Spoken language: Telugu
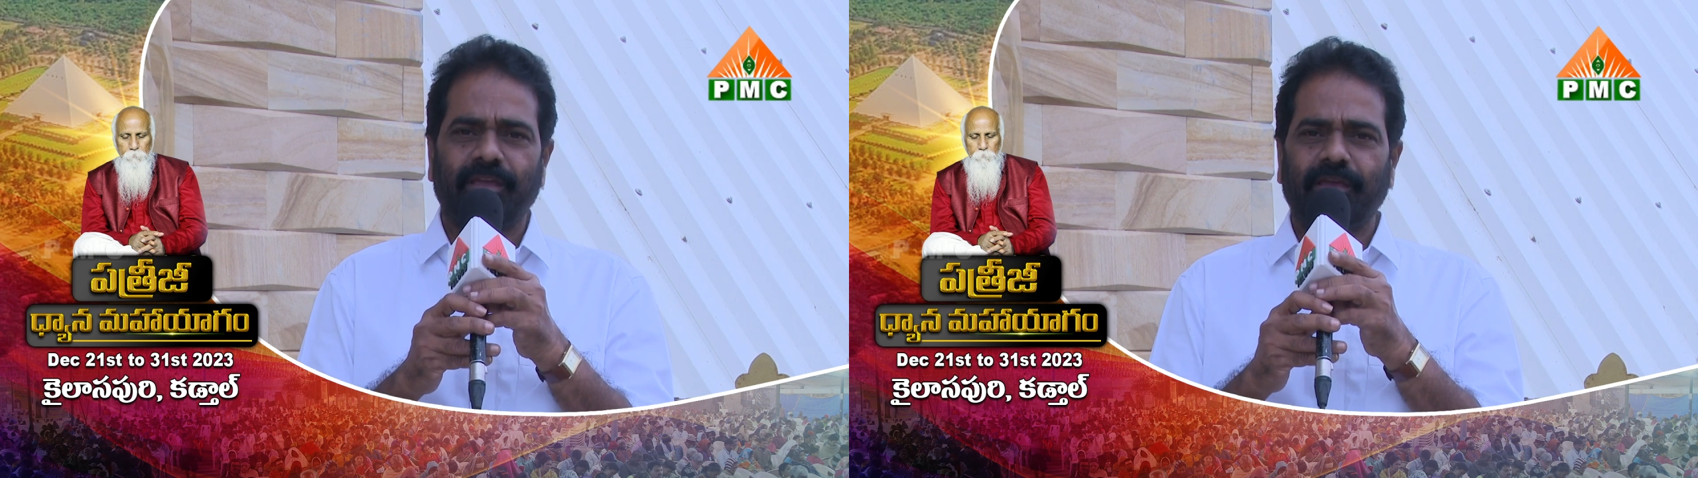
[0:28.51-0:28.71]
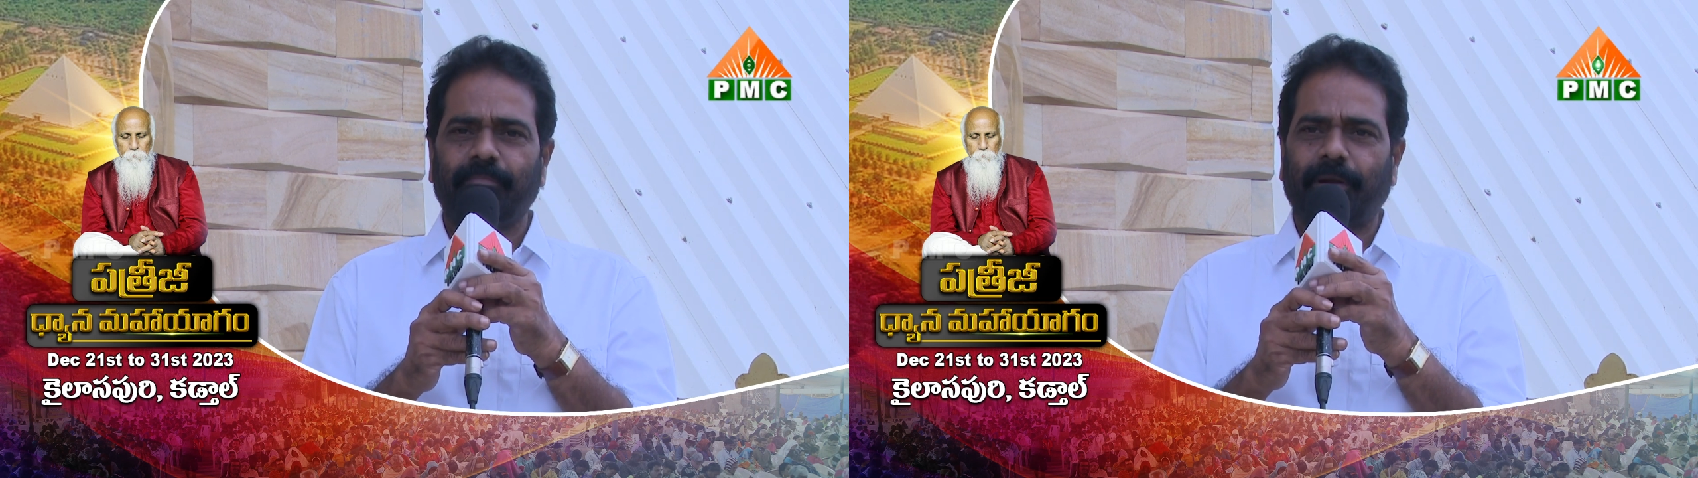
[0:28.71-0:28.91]

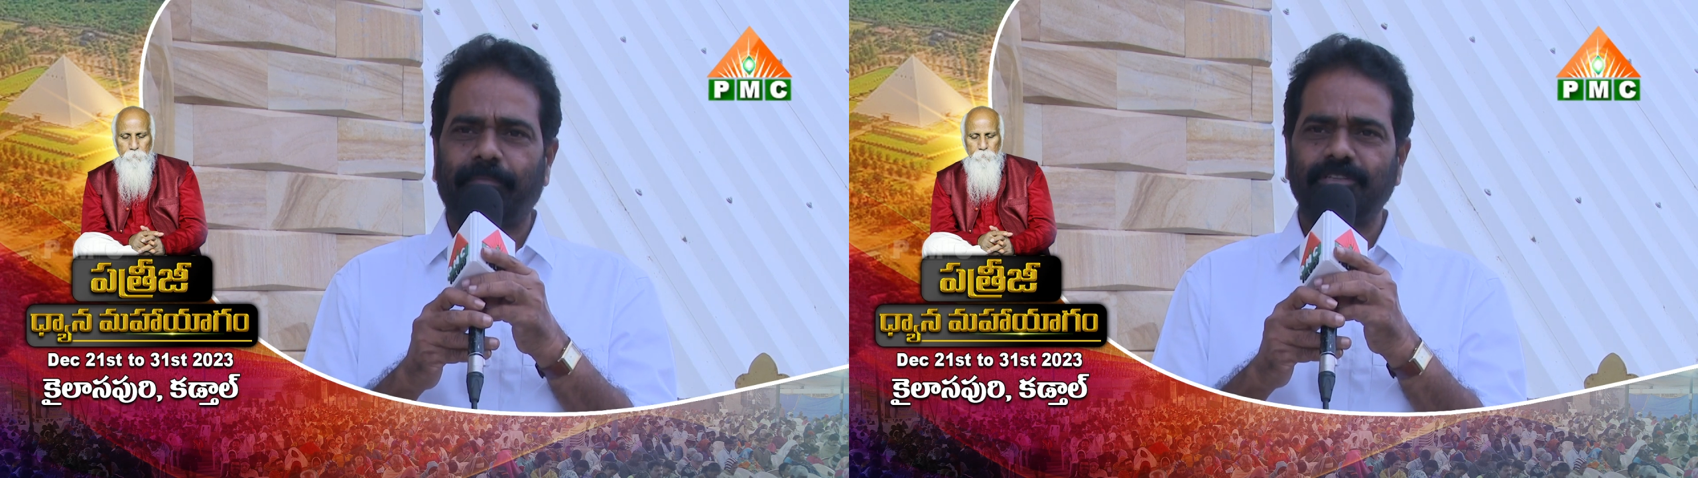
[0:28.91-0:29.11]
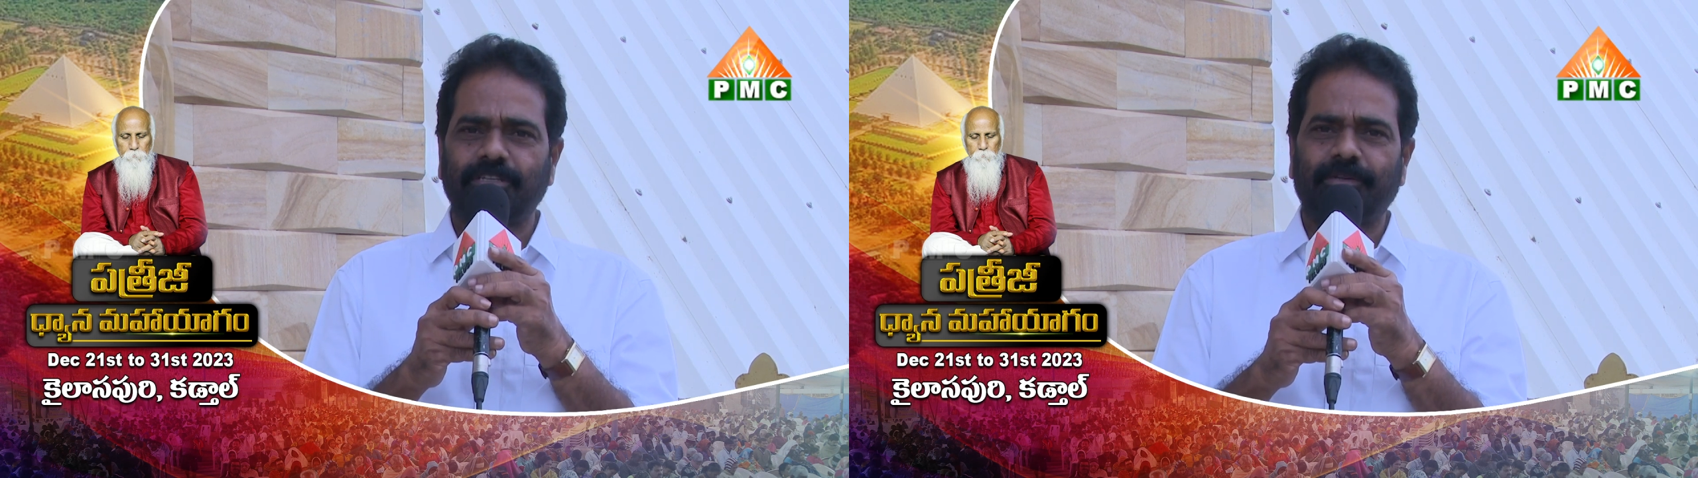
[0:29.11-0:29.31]
ఈ
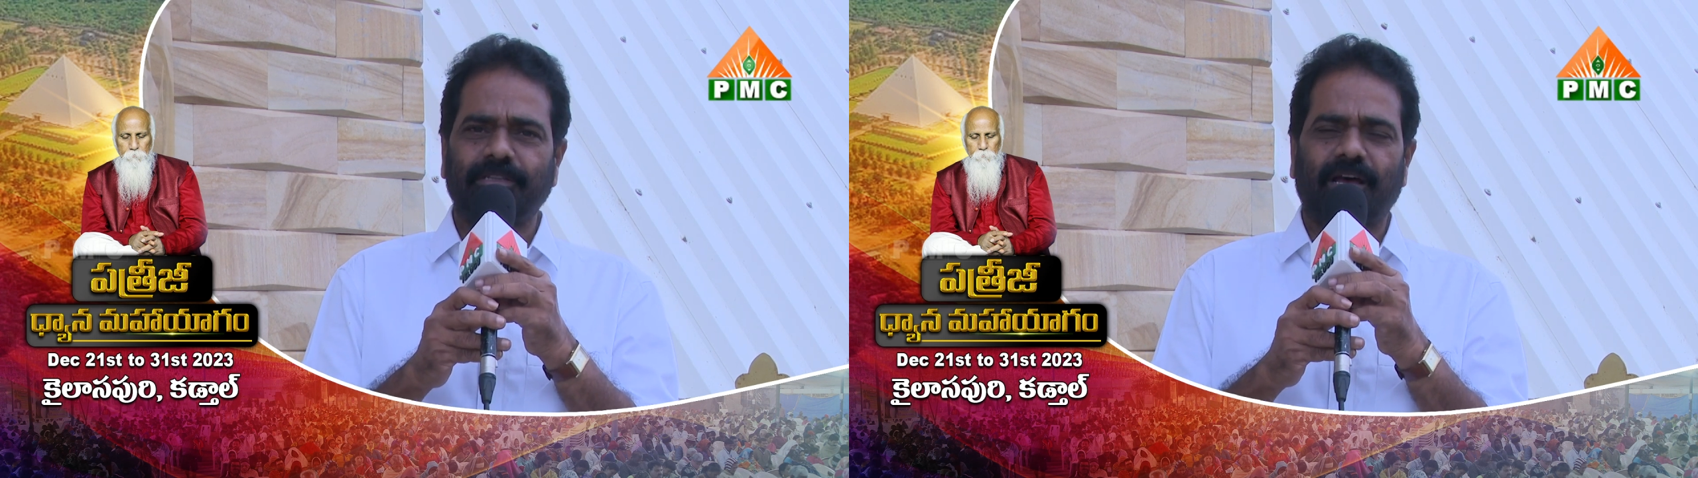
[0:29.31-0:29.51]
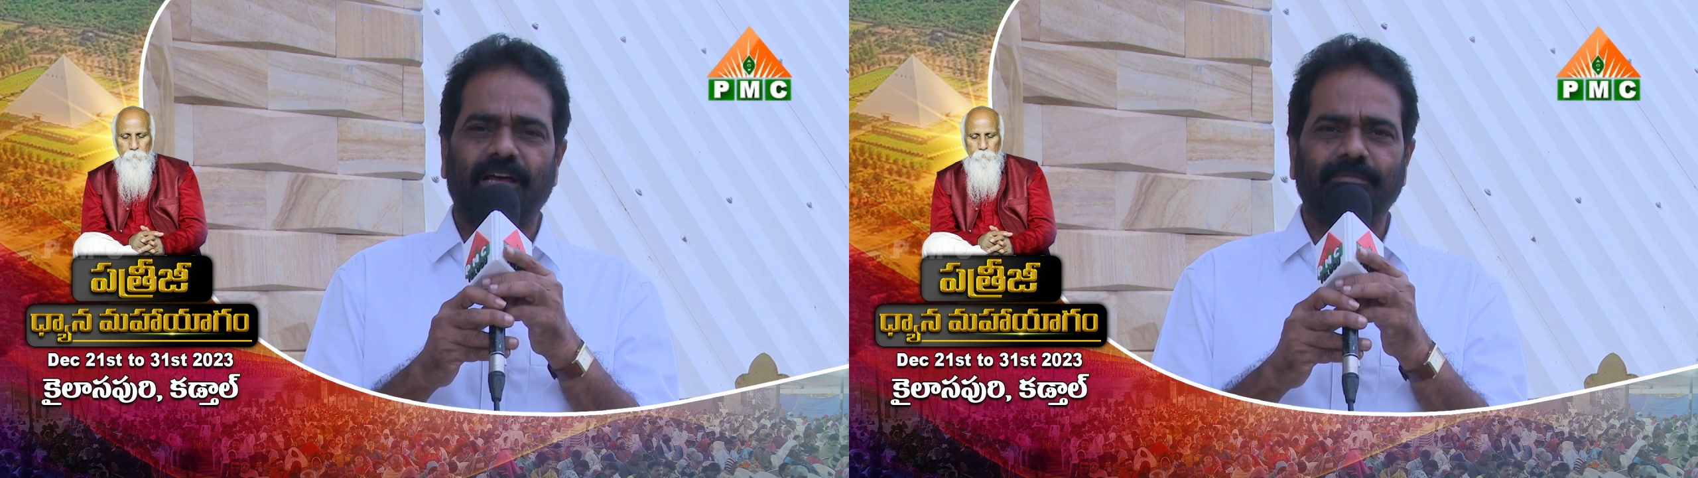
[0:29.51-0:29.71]

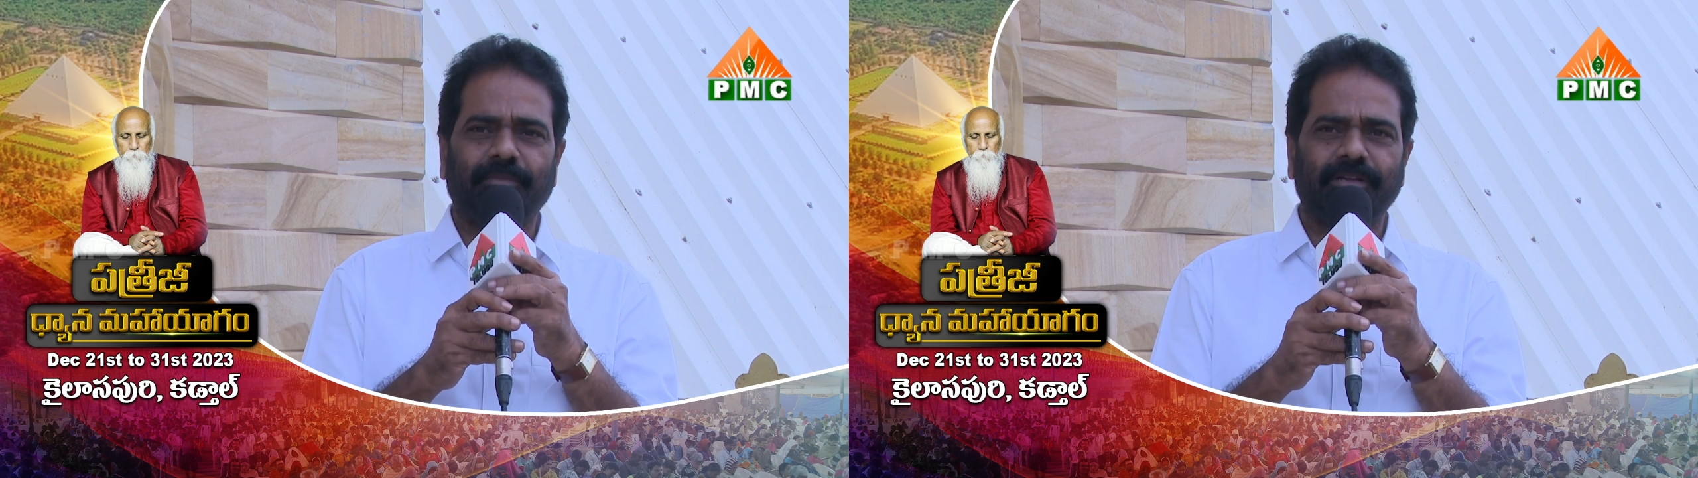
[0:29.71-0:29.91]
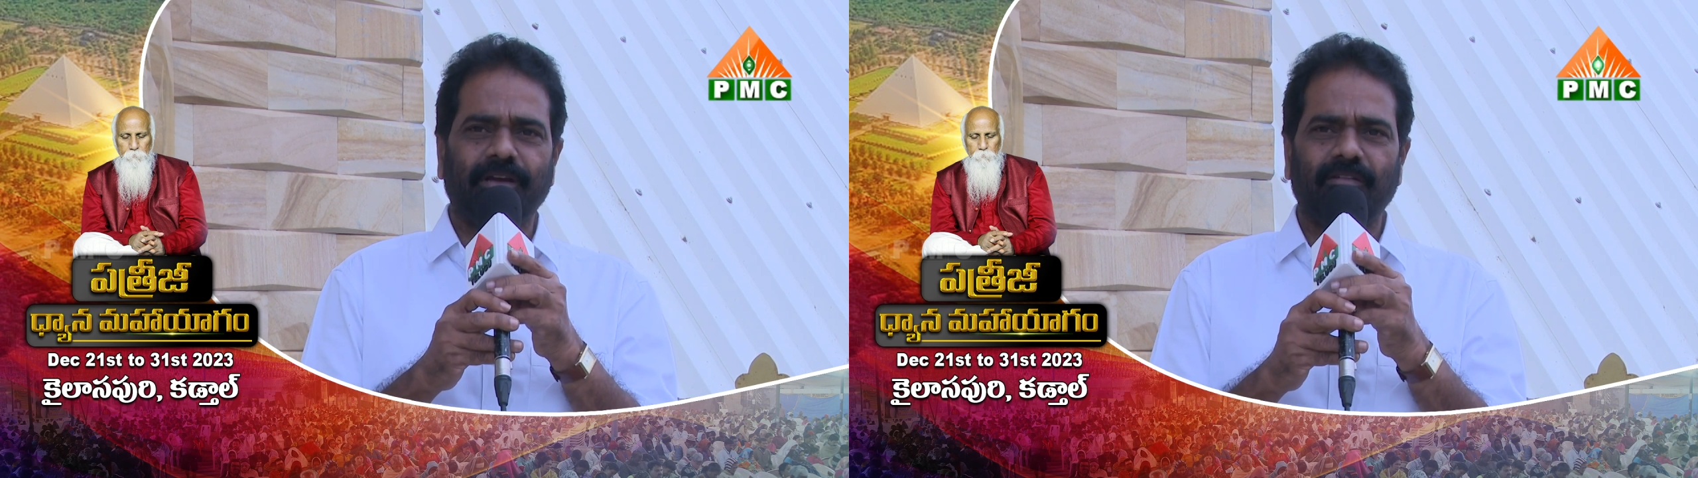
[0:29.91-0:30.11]
ప్రపంచమంతా
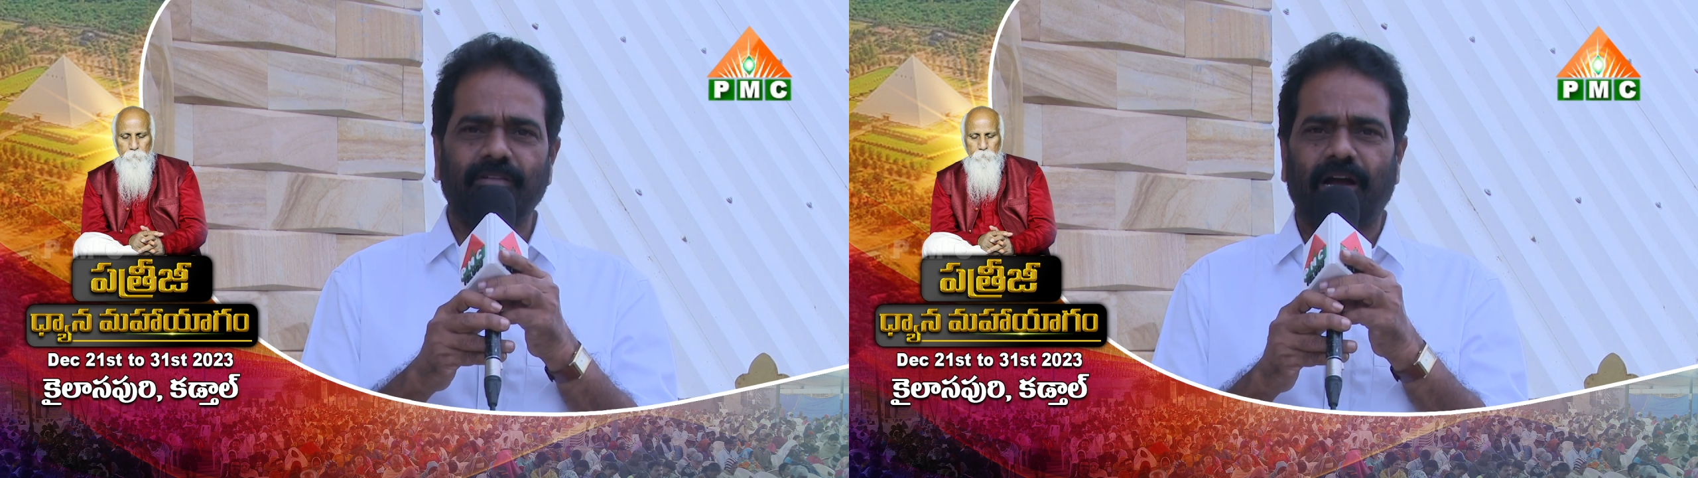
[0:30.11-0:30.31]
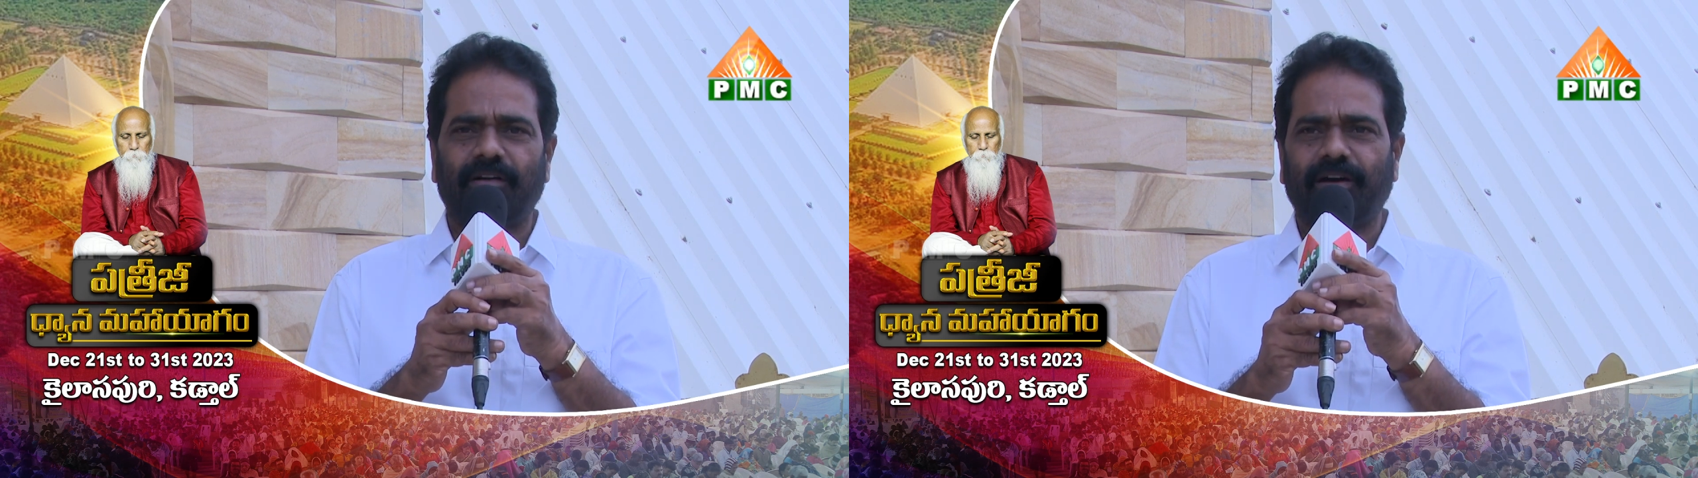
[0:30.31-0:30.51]

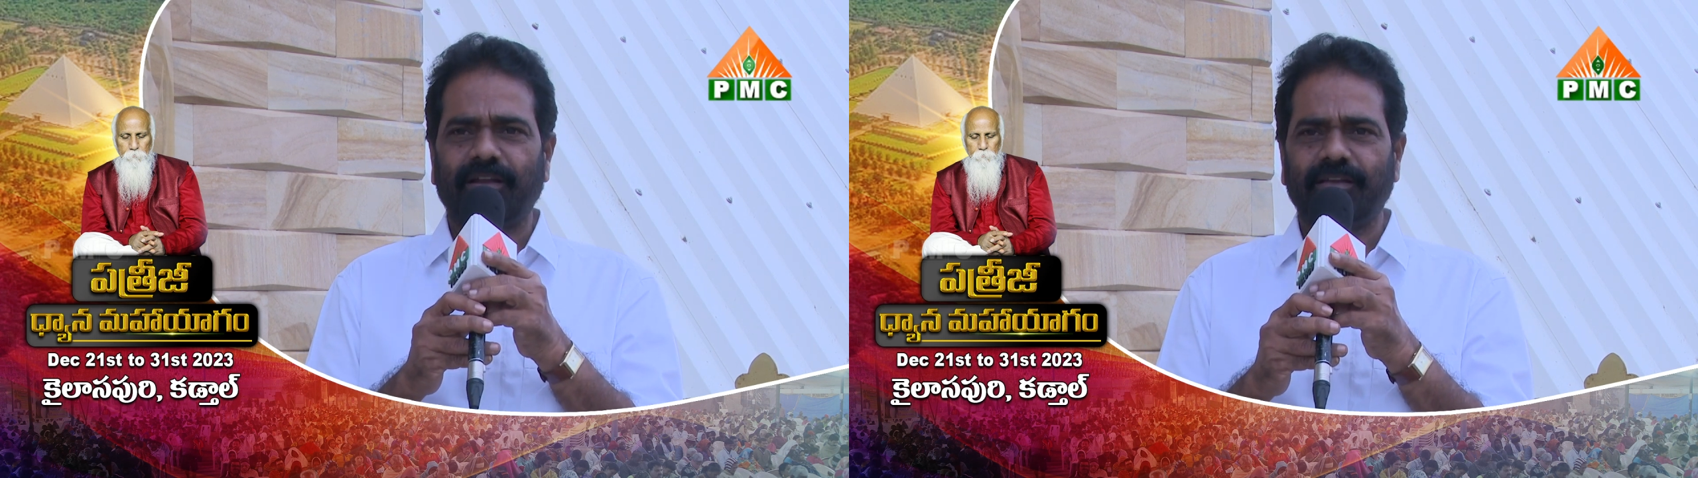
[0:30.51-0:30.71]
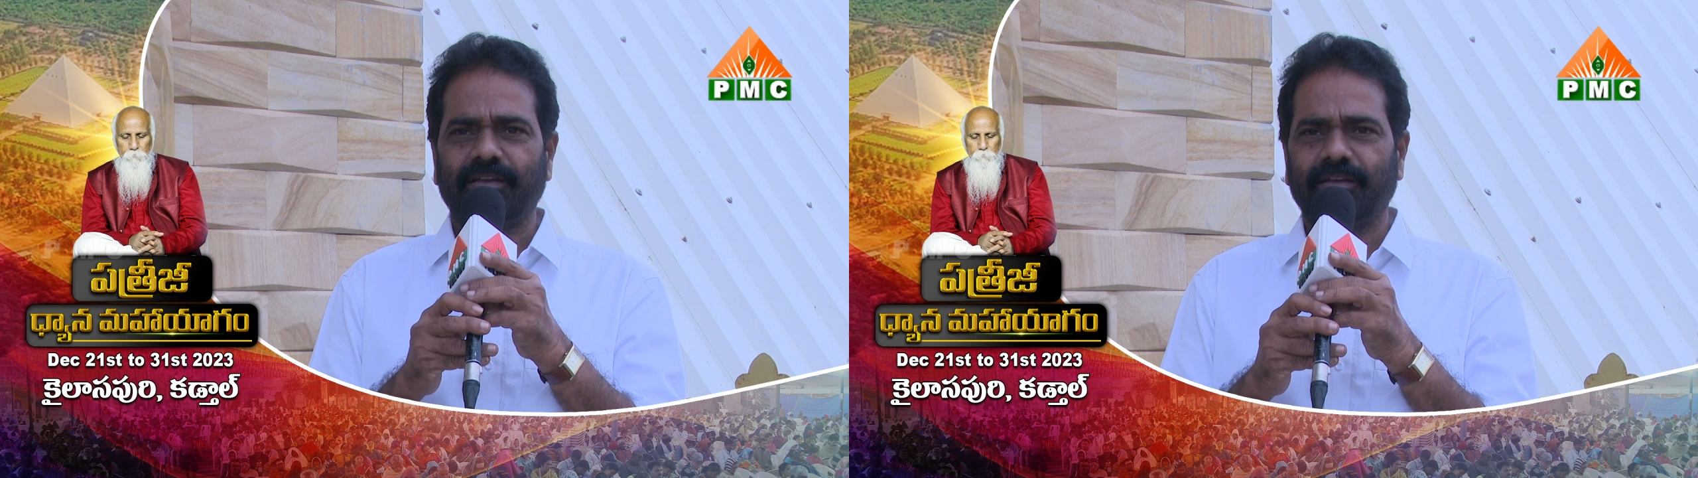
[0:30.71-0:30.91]
ఆత్మజ్ఞానులు కావాలి